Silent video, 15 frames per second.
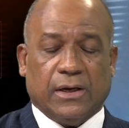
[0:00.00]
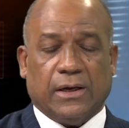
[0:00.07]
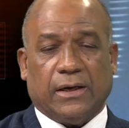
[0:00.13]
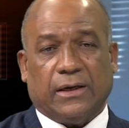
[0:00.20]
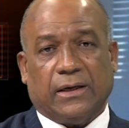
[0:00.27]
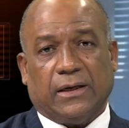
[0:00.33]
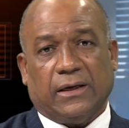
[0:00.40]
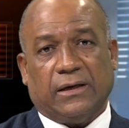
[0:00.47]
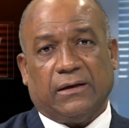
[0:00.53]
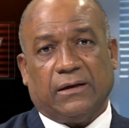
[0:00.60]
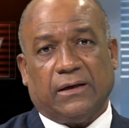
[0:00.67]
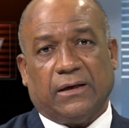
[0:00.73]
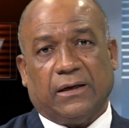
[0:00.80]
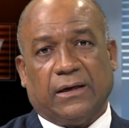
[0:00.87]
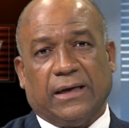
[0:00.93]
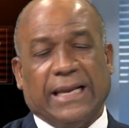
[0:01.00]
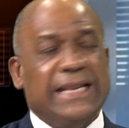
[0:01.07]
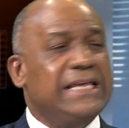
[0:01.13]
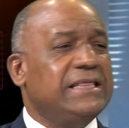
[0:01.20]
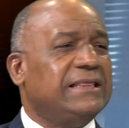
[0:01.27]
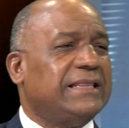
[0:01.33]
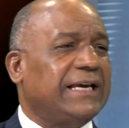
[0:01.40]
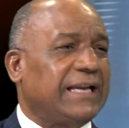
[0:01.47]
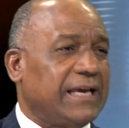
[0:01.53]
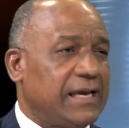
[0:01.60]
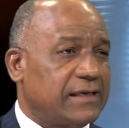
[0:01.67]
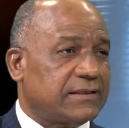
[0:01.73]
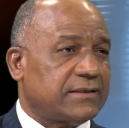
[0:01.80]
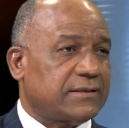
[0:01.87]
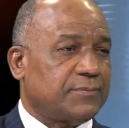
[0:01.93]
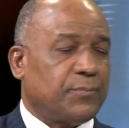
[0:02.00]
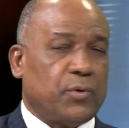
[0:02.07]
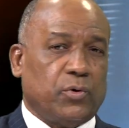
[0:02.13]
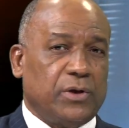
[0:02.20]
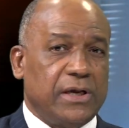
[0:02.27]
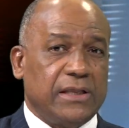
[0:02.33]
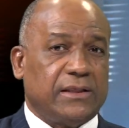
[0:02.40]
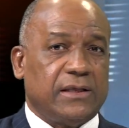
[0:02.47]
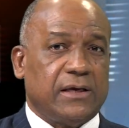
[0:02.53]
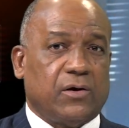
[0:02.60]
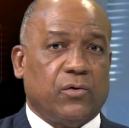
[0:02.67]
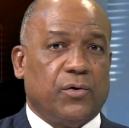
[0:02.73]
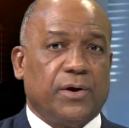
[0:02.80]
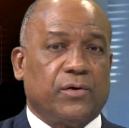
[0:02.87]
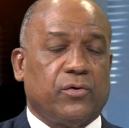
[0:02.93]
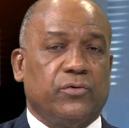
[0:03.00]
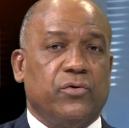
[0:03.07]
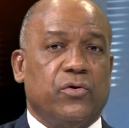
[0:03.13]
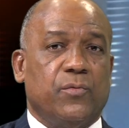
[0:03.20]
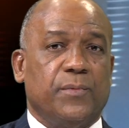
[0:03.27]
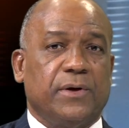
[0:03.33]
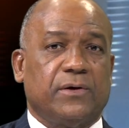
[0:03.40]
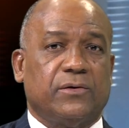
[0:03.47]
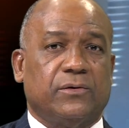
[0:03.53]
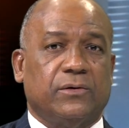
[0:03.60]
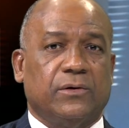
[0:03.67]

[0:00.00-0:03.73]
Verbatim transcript: Eh, el interés político, económico,